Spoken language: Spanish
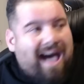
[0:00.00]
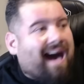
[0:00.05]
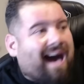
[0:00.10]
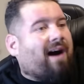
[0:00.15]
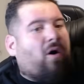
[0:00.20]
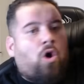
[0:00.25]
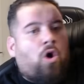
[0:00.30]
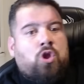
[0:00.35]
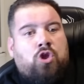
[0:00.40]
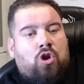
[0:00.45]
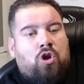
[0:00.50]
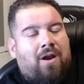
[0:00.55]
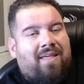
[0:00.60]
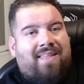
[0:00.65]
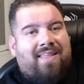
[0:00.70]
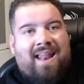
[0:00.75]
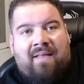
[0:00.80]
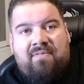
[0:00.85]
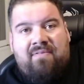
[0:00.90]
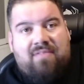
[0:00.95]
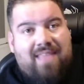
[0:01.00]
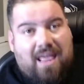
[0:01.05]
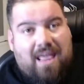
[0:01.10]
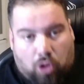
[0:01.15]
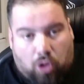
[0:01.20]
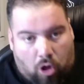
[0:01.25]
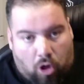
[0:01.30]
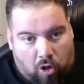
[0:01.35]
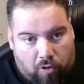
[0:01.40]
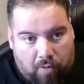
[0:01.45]
a otros le dirán de
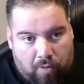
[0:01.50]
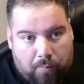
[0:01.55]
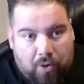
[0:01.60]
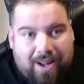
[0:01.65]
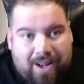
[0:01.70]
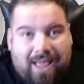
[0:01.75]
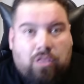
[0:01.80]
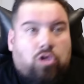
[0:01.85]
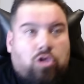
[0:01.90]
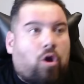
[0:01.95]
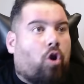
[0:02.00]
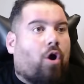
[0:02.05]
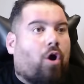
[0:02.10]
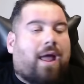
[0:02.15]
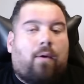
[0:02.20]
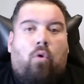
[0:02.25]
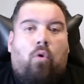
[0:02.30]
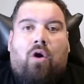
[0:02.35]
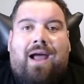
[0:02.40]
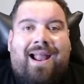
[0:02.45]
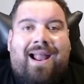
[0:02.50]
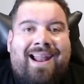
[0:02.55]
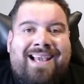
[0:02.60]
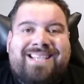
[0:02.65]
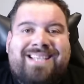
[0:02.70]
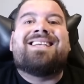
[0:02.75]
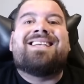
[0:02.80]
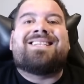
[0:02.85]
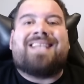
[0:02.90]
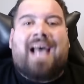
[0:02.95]
todo, porque esto lo que buscan
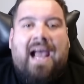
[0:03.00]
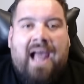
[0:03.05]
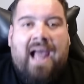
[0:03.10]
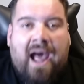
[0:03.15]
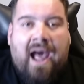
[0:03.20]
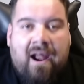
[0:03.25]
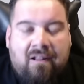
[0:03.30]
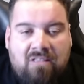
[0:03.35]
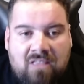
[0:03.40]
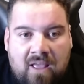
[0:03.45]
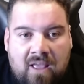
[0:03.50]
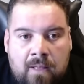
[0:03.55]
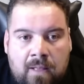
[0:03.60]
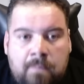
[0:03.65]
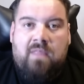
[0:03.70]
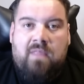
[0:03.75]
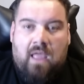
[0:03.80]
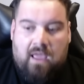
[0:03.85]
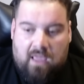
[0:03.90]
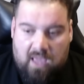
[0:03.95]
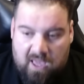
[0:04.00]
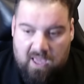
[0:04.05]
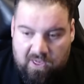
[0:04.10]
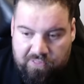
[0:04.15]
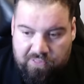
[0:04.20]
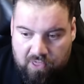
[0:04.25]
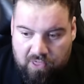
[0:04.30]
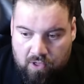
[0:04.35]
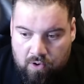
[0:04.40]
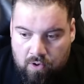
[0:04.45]
es sacarte de
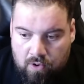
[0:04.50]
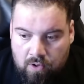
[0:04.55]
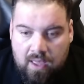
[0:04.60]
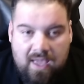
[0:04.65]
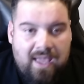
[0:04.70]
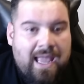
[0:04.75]
quicio.